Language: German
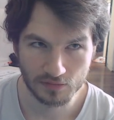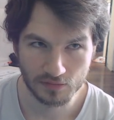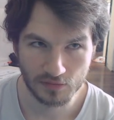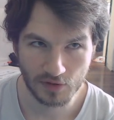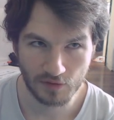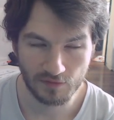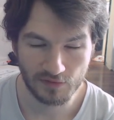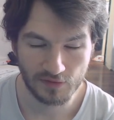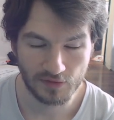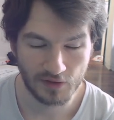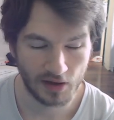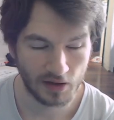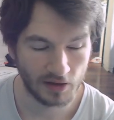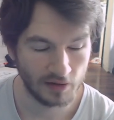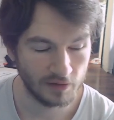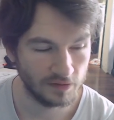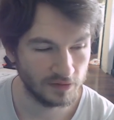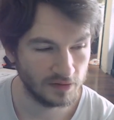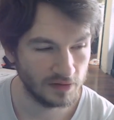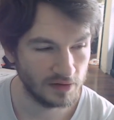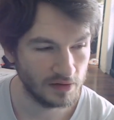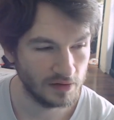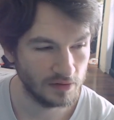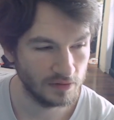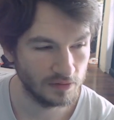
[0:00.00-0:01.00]
na, wie sage ich,
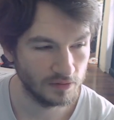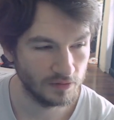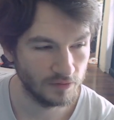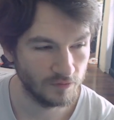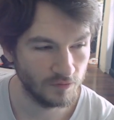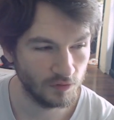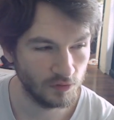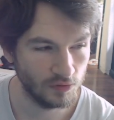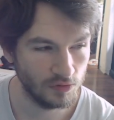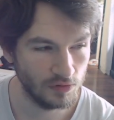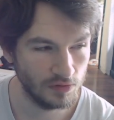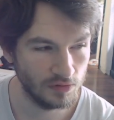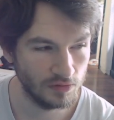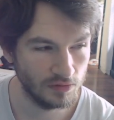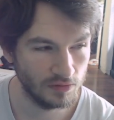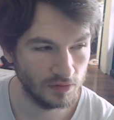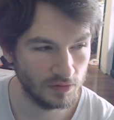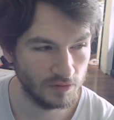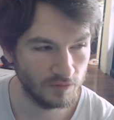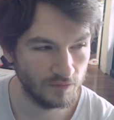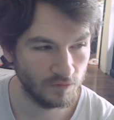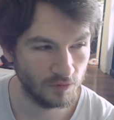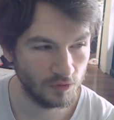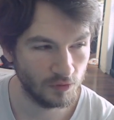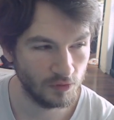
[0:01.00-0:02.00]
die, die frühen,
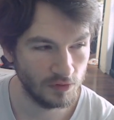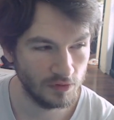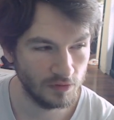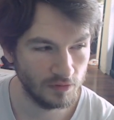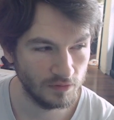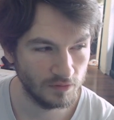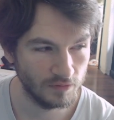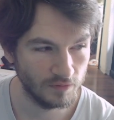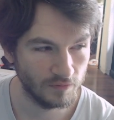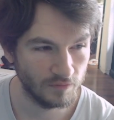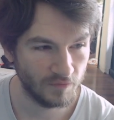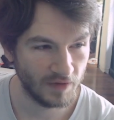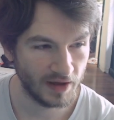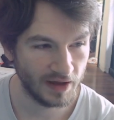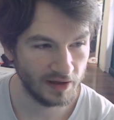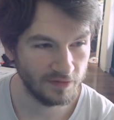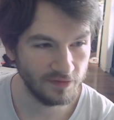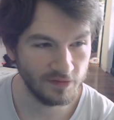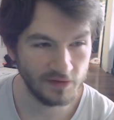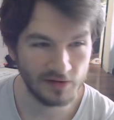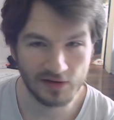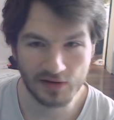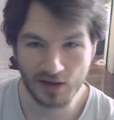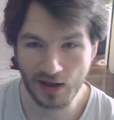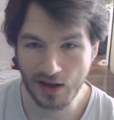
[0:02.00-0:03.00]
frühen
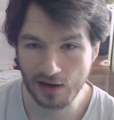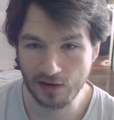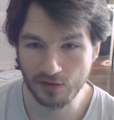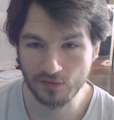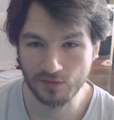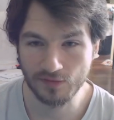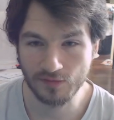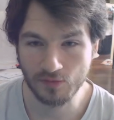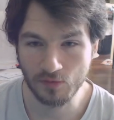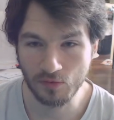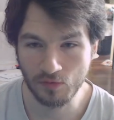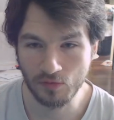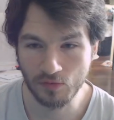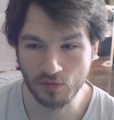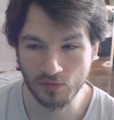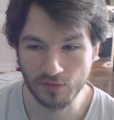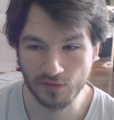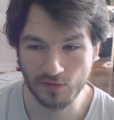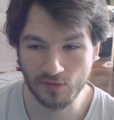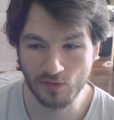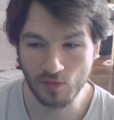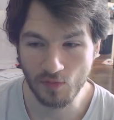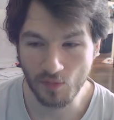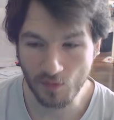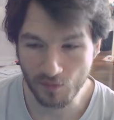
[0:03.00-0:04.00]
Warnsignale zu,
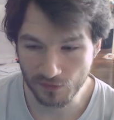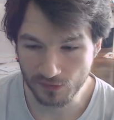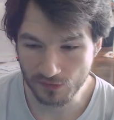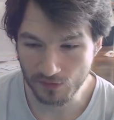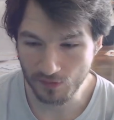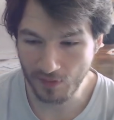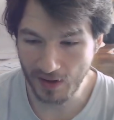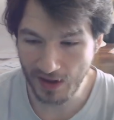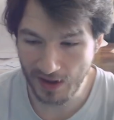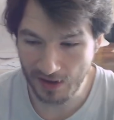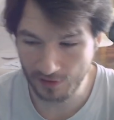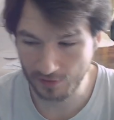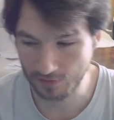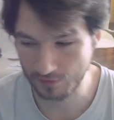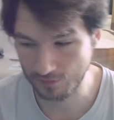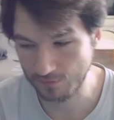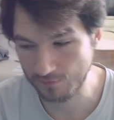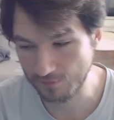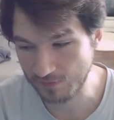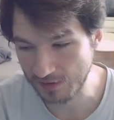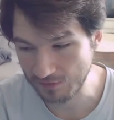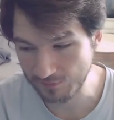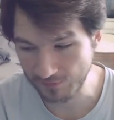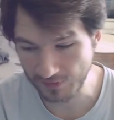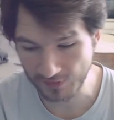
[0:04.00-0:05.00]
zu, zu merken,
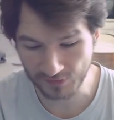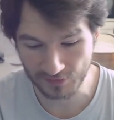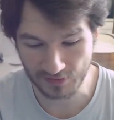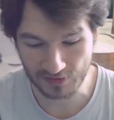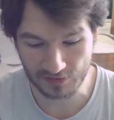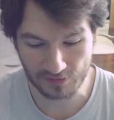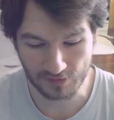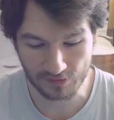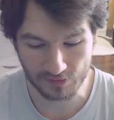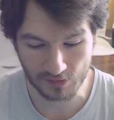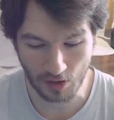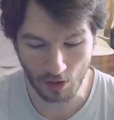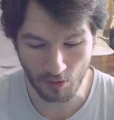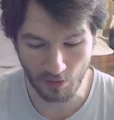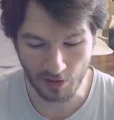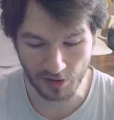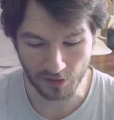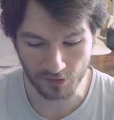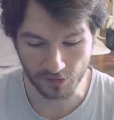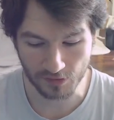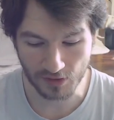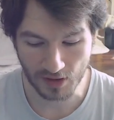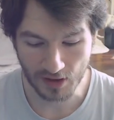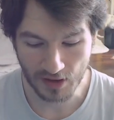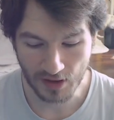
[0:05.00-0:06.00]
wenn was richtig sauer
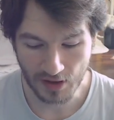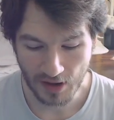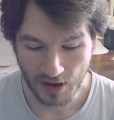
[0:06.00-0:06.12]
ist.